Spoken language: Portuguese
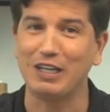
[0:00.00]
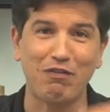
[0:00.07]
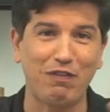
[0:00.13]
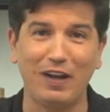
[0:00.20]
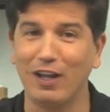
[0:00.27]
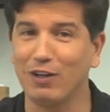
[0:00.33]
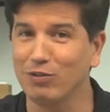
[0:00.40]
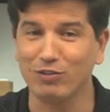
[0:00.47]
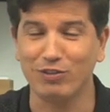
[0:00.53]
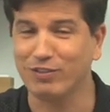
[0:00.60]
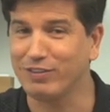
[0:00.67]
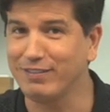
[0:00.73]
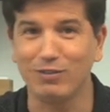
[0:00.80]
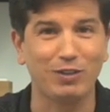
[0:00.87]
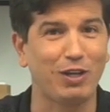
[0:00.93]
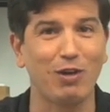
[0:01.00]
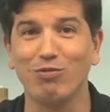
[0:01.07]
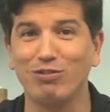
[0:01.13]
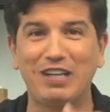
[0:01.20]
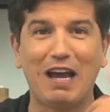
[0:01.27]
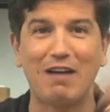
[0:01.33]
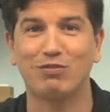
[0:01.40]
já falei do, de, que o
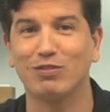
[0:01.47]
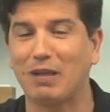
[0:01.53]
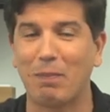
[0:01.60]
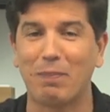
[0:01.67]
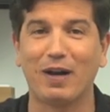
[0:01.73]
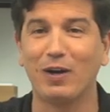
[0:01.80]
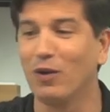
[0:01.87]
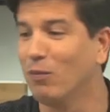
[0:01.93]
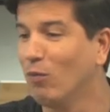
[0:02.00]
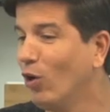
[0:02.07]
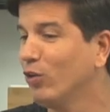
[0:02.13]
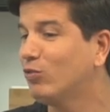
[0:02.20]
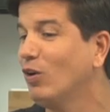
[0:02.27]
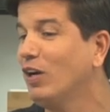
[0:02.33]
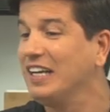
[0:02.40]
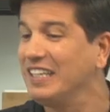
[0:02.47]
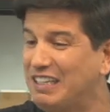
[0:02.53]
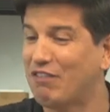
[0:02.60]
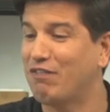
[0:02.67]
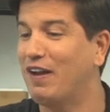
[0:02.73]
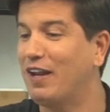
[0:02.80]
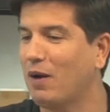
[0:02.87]
Jefferson tá pegando muito,
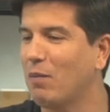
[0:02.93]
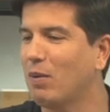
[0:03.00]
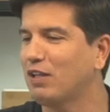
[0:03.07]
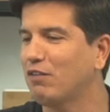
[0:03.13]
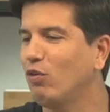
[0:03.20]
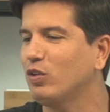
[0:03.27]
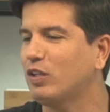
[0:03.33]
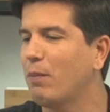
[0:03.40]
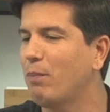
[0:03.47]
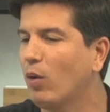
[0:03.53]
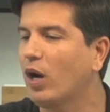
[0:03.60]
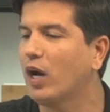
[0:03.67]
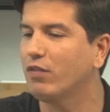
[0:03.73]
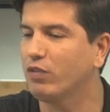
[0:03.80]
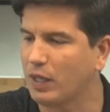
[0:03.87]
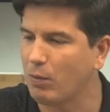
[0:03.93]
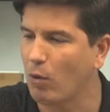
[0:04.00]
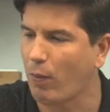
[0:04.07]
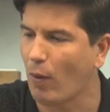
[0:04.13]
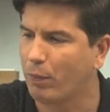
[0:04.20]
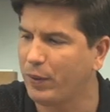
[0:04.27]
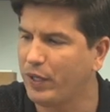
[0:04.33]
já falei que o Botafogo tá empolgado, vou dar meu
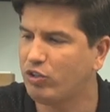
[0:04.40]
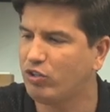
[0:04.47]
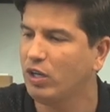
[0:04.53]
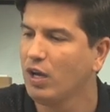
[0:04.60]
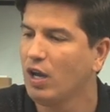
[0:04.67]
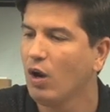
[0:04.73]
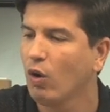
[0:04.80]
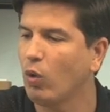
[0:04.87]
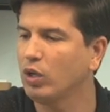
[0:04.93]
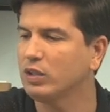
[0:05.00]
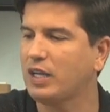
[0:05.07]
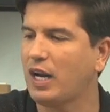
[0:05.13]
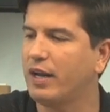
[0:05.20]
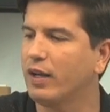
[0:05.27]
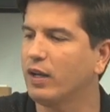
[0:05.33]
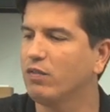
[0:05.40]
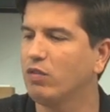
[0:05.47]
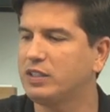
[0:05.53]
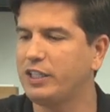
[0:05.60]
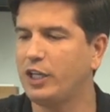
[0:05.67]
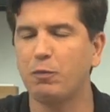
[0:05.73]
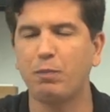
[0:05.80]
palpite contrariando
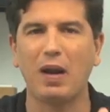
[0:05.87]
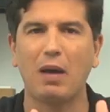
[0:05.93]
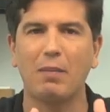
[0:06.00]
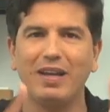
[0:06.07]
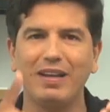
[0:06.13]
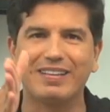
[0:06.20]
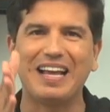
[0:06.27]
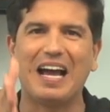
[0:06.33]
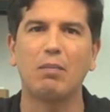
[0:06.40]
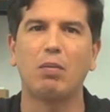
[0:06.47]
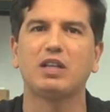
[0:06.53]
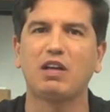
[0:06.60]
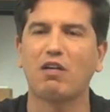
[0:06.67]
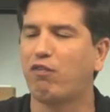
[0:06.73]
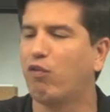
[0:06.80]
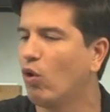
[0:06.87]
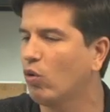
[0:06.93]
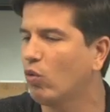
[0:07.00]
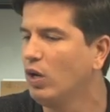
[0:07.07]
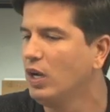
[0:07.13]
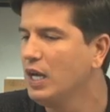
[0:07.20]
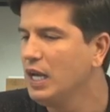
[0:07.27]
vocês, para mim, dá
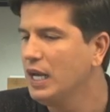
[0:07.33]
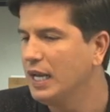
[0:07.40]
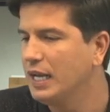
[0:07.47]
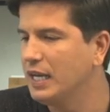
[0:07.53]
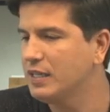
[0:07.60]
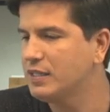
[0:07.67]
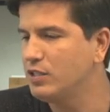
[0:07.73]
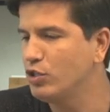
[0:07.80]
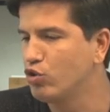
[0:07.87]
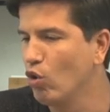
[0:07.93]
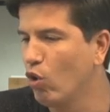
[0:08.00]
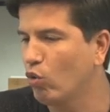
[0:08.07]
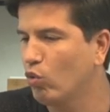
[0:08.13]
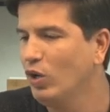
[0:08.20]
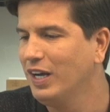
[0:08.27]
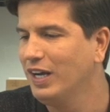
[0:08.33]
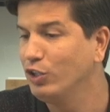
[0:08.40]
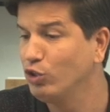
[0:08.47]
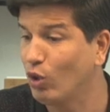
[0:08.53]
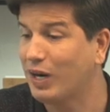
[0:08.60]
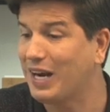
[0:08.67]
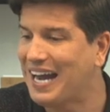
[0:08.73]
Botafogo nesse jogo,
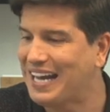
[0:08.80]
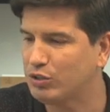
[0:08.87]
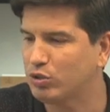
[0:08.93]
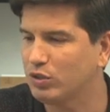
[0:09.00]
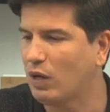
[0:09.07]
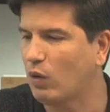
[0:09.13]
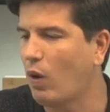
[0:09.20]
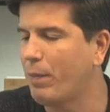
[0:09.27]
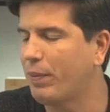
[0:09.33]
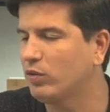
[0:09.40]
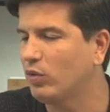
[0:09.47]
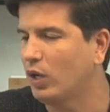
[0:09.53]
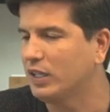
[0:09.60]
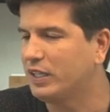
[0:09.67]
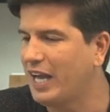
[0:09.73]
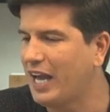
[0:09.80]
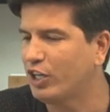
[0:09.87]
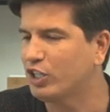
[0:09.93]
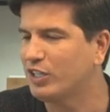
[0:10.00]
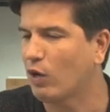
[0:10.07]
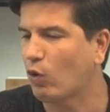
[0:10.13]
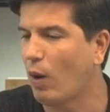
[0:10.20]
jogaço da Copa do
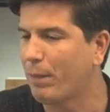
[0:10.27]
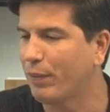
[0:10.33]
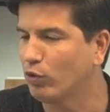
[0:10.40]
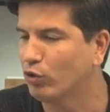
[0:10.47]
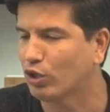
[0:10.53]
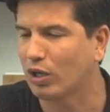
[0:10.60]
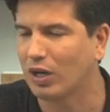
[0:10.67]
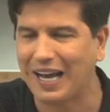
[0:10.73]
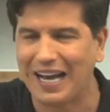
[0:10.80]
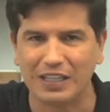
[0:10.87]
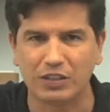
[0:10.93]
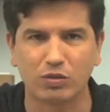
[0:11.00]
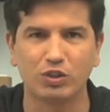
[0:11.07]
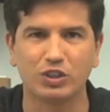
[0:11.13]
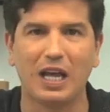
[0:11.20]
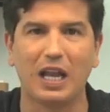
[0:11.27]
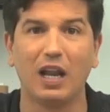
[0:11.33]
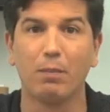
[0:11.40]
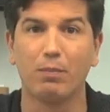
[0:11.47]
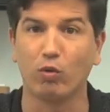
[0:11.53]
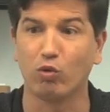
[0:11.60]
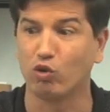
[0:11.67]
Nordeste, da Copa dos Clássicos, da
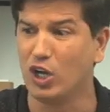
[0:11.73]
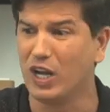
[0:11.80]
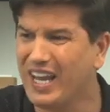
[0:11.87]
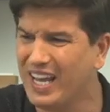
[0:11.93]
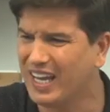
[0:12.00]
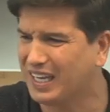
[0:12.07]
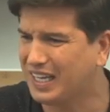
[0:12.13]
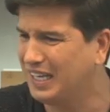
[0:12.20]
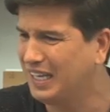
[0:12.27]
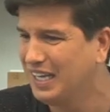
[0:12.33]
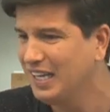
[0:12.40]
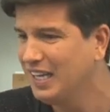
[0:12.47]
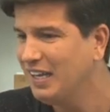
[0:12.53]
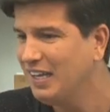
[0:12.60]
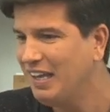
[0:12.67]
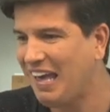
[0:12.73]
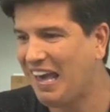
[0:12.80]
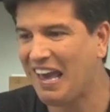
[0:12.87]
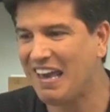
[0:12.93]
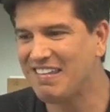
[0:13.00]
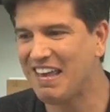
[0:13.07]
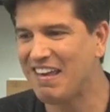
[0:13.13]
Lampions League.
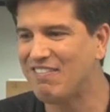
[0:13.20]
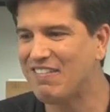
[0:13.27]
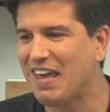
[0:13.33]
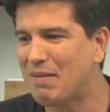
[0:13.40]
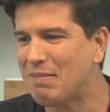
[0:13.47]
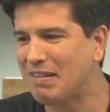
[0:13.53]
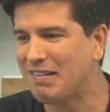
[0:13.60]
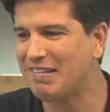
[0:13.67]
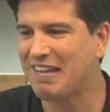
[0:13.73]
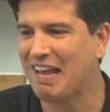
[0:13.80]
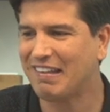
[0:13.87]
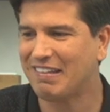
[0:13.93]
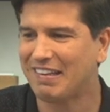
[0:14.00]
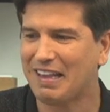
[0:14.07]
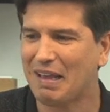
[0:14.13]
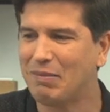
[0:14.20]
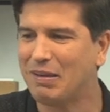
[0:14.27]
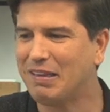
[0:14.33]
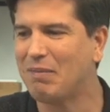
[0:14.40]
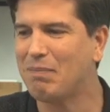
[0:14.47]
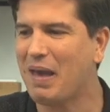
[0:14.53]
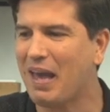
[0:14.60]
Ai, GV, é, mas o Neto que tá
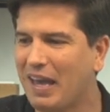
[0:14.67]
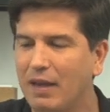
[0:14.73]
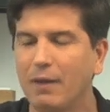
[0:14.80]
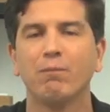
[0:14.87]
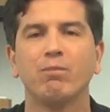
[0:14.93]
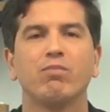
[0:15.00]
muito bem.